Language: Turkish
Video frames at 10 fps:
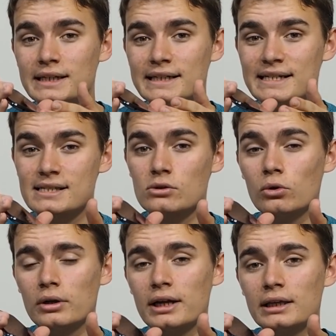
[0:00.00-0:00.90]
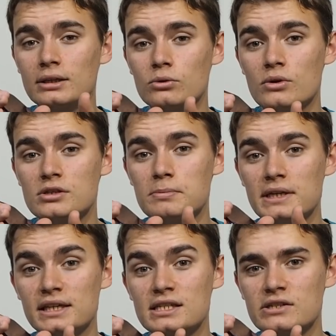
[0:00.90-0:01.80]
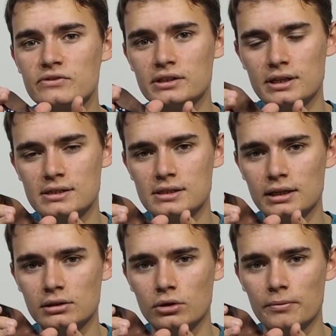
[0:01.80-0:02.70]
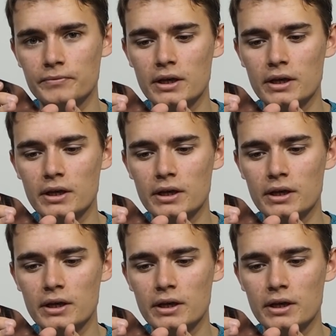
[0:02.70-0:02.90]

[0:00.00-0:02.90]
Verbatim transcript: hız olarak USB 2.0'ı destekliyor.